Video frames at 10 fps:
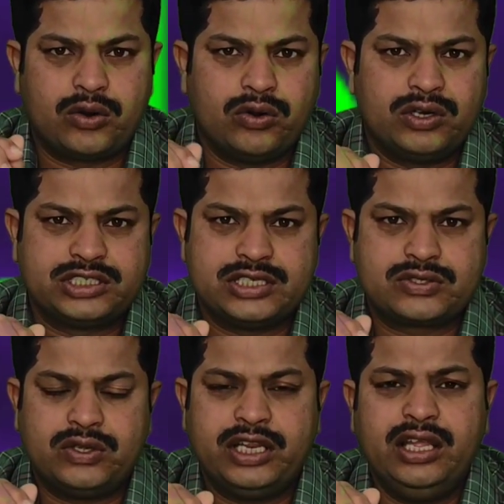డౌన్లోడ్
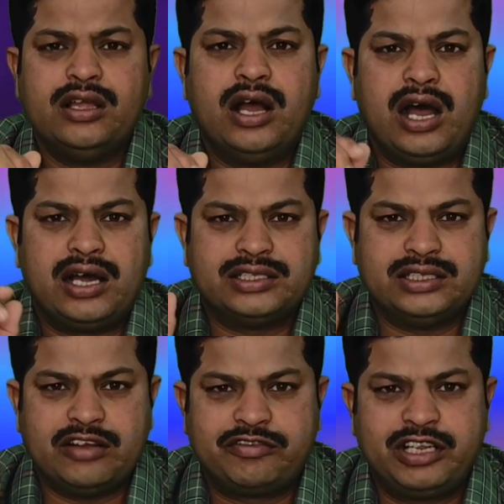చేసుకొని ఆ
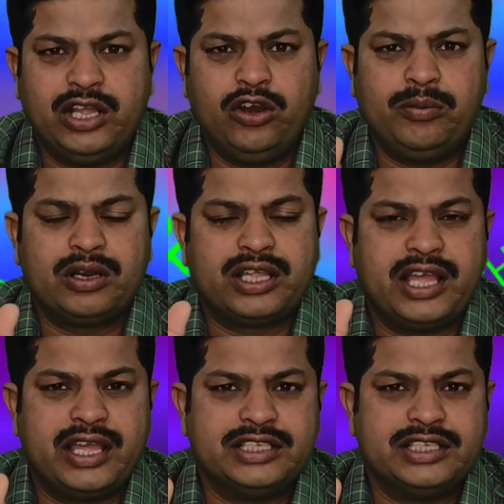ఎఫ్టీఏలో మనకి ఏ